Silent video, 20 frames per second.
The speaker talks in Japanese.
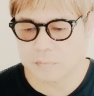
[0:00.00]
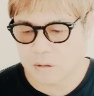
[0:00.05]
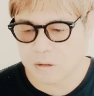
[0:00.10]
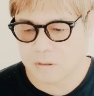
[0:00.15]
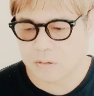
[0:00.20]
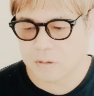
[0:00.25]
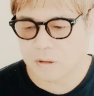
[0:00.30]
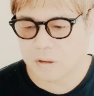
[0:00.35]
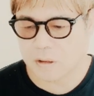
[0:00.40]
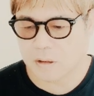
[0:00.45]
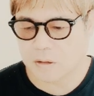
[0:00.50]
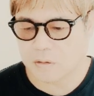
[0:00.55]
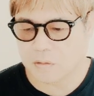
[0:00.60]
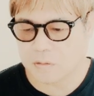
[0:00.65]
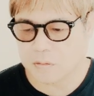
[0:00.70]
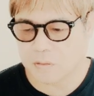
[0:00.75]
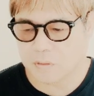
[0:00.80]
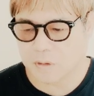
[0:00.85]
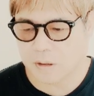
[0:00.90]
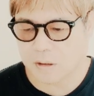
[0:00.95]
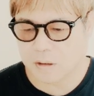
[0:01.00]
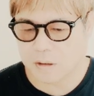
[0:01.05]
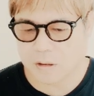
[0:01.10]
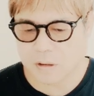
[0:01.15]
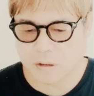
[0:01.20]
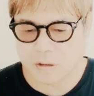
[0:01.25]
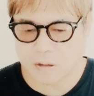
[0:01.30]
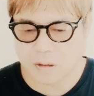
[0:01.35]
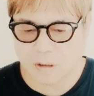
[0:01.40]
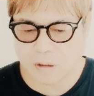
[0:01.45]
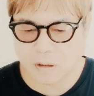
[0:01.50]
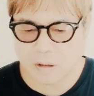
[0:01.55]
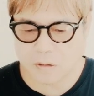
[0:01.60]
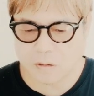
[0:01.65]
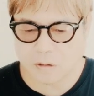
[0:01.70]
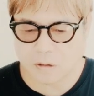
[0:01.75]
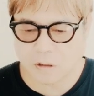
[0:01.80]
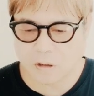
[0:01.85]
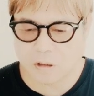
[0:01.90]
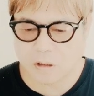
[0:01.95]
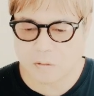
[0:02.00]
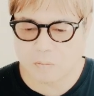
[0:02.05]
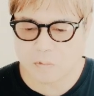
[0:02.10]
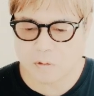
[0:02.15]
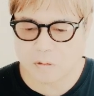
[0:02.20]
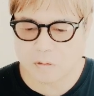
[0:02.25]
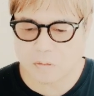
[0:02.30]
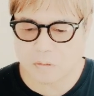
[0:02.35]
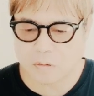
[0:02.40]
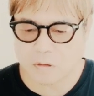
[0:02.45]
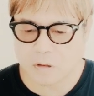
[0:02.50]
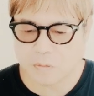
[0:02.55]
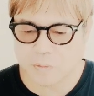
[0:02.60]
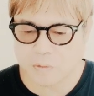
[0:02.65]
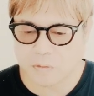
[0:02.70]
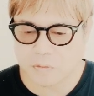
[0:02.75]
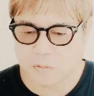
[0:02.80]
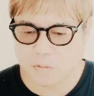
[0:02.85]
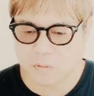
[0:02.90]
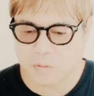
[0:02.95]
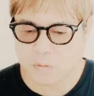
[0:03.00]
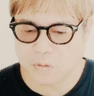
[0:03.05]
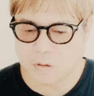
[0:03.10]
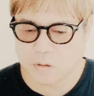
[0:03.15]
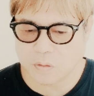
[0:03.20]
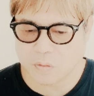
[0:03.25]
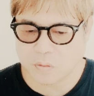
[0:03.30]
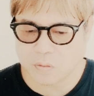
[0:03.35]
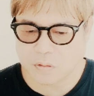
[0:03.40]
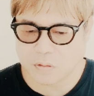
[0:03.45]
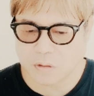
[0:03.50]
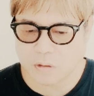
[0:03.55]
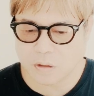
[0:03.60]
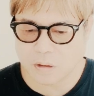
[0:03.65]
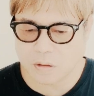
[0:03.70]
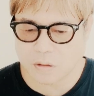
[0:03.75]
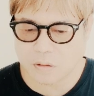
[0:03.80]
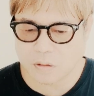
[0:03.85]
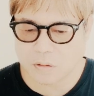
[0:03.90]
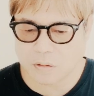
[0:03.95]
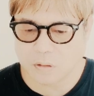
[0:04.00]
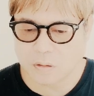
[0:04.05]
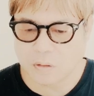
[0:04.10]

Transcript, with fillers: 桜井有吉の夜会で酒にまつわるエピソードを披露した